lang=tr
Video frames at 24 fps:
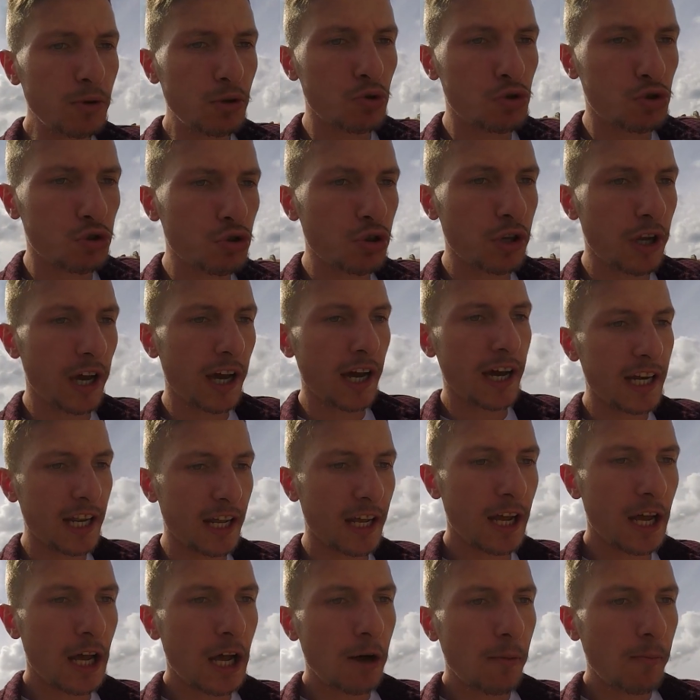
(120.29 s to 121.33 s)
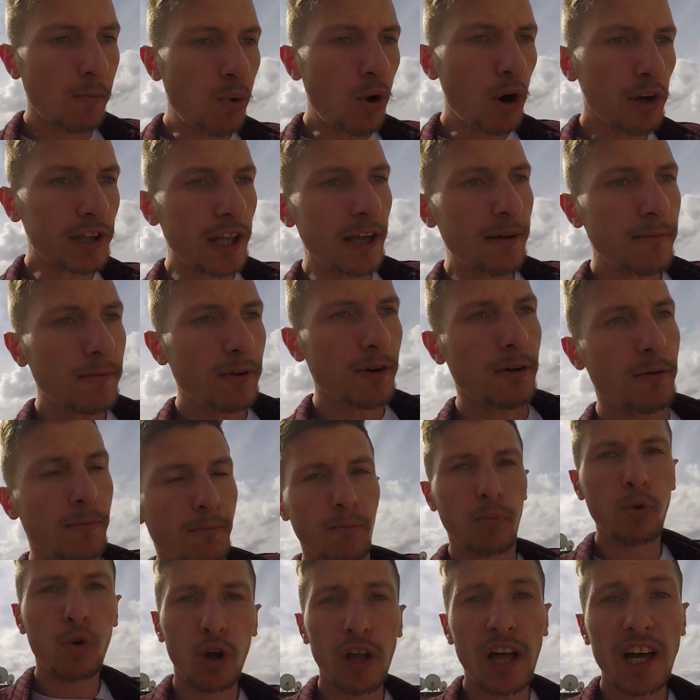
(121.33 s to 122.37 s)
bir düşünün ya. Hani bu adam
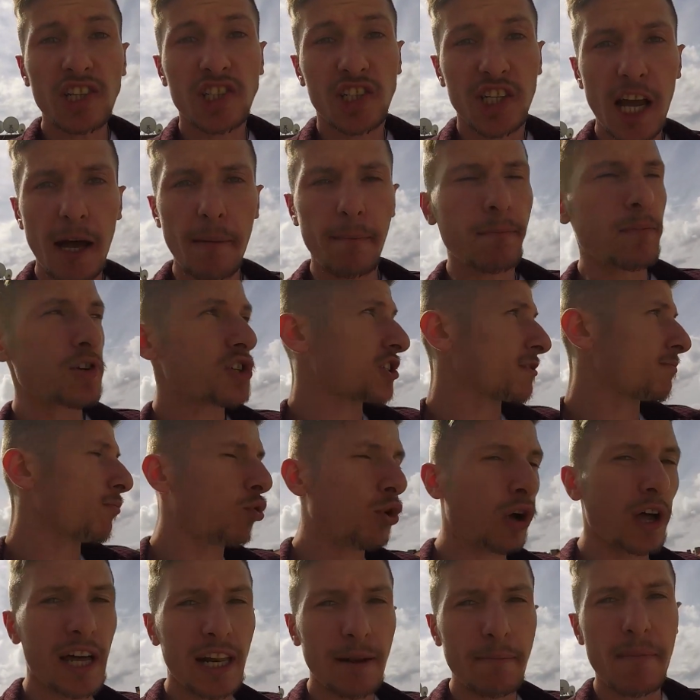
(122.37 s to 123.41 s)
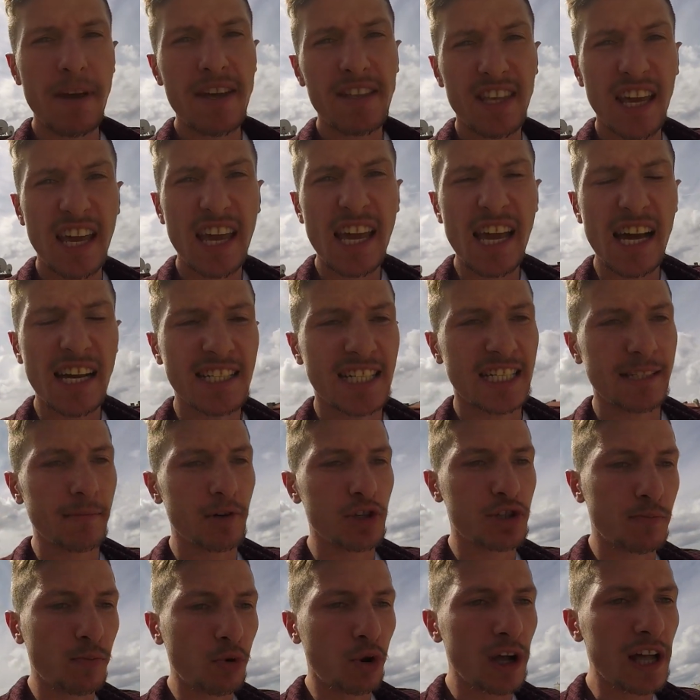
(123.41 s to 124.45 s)
bu kadar şey yapmış, bu kadar medyaya
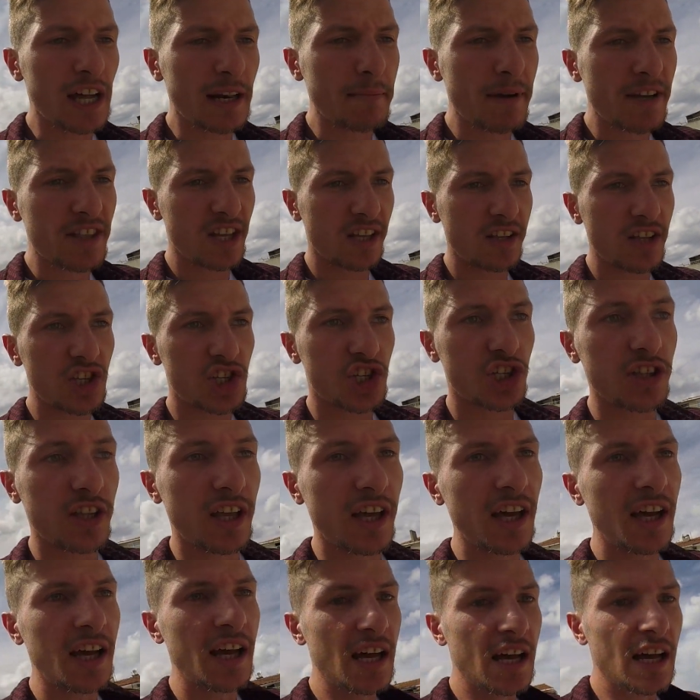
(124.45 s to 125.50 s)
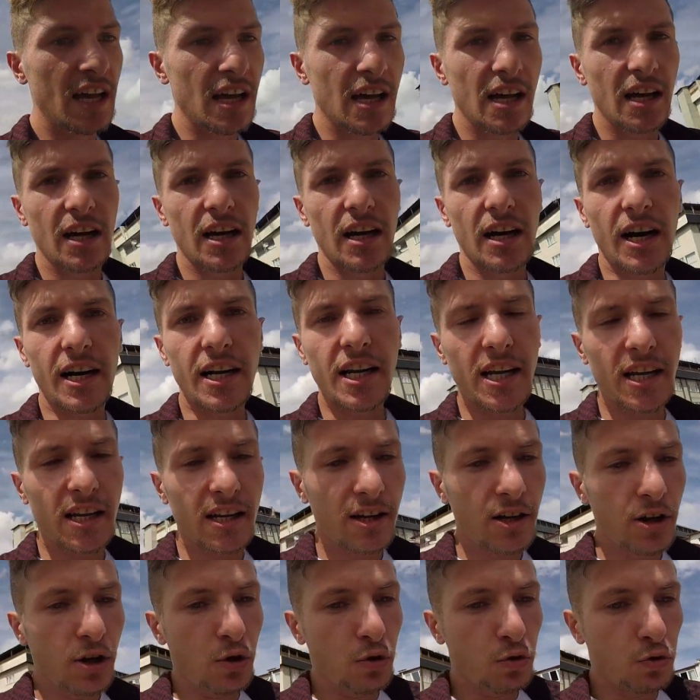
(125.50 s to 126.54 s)
yansımış, bu kadar medyanın içinde hani
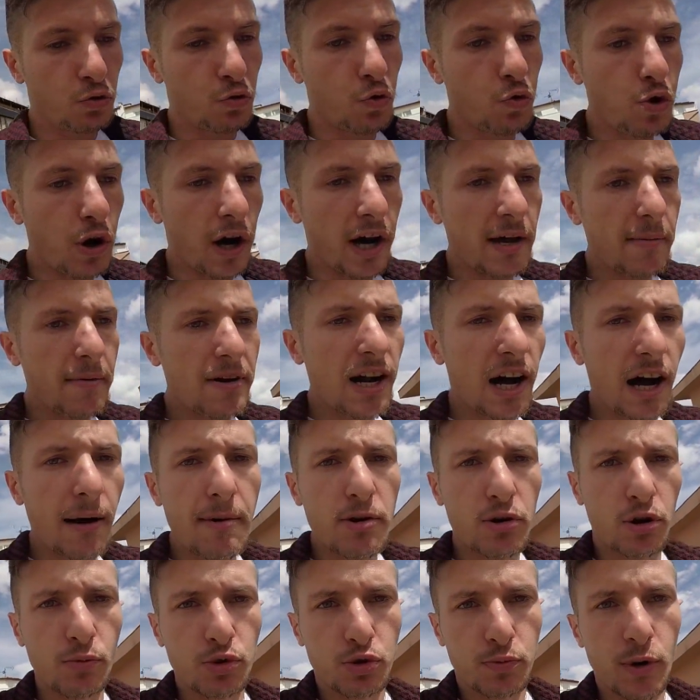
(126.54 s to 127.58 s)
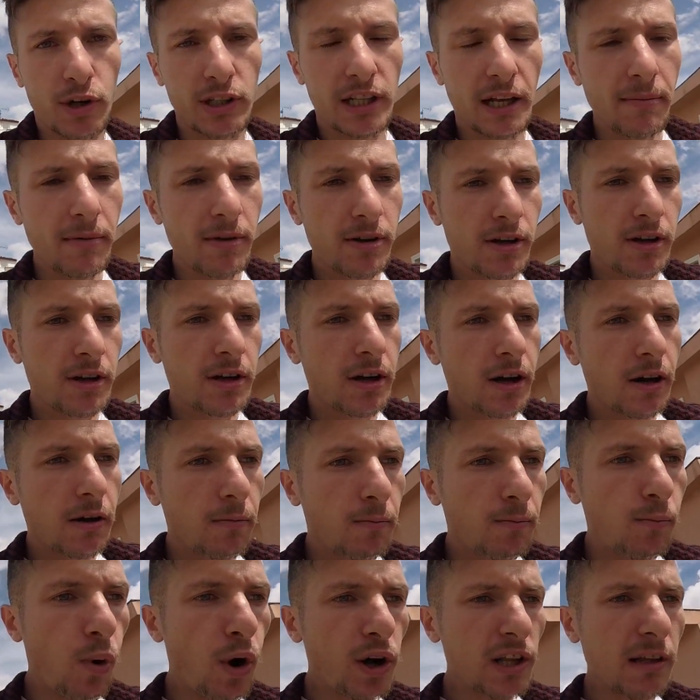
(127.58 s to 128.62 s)
dünyaya bile haber olmuş bu adam.
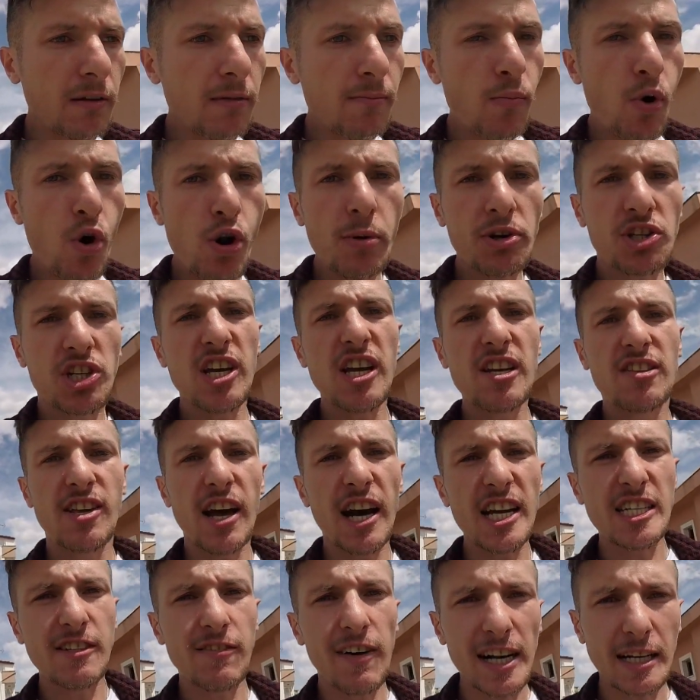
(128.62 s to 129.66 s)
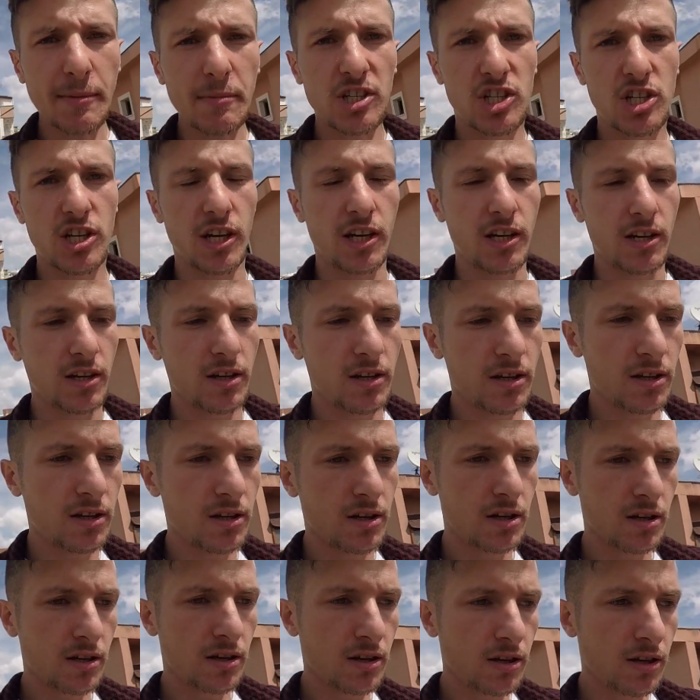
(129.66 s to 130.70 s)
Bu adamın böyle bir şeye ihtiyacı var mı ki?
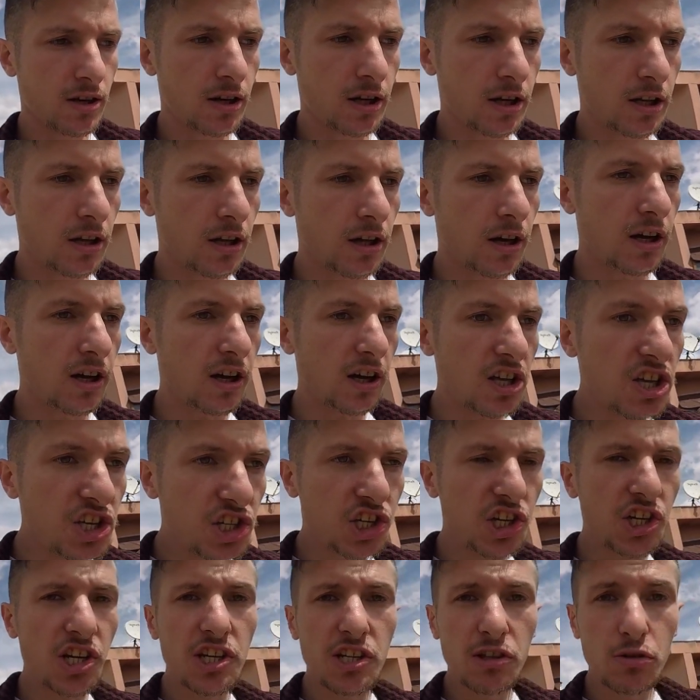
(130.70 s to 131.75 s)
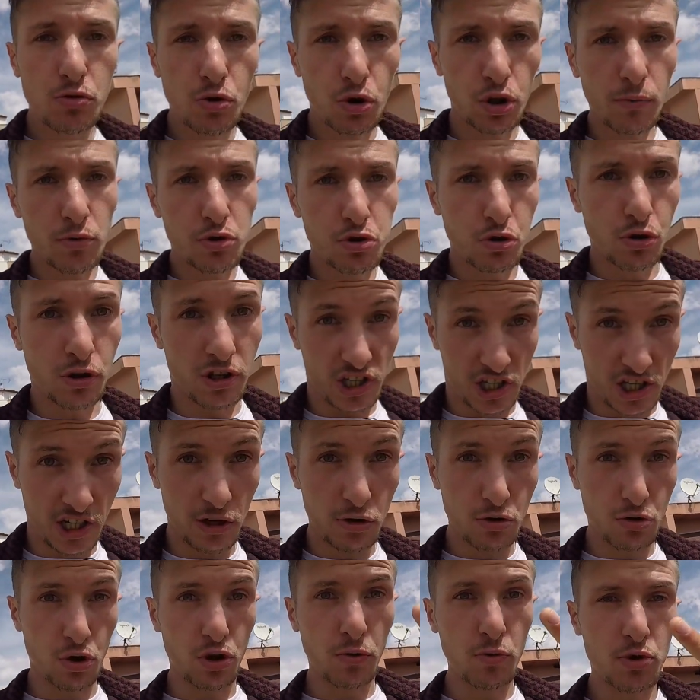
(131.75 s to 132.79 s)
İkinci sorum şu.
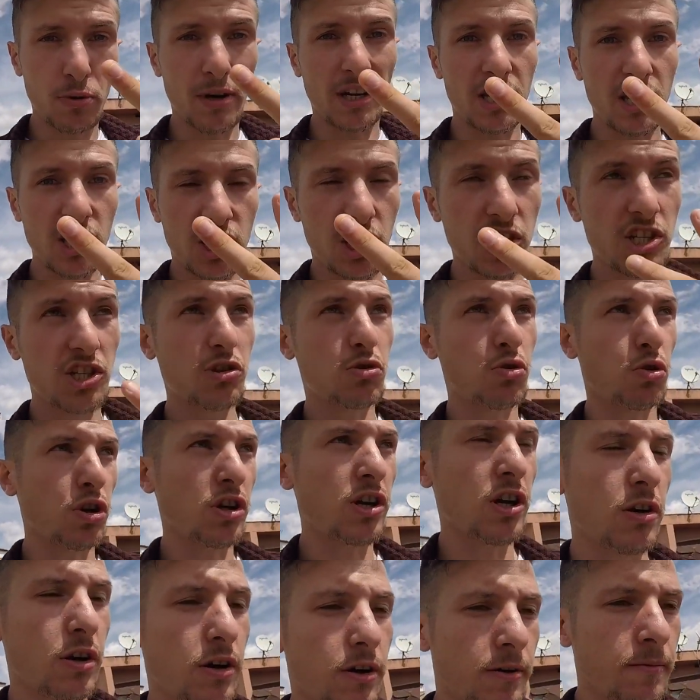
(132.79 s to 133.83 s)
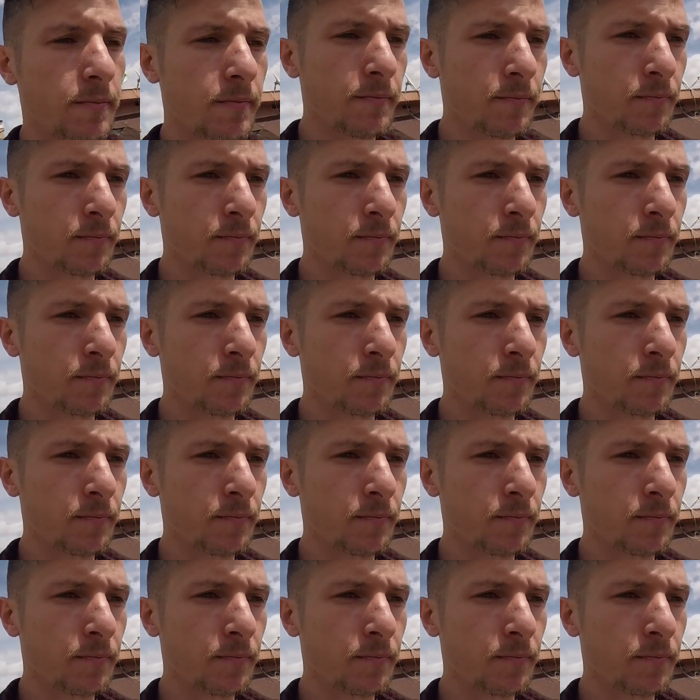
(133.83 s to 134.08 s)
İkinci sorum şu bak. ikinci soru geliyor.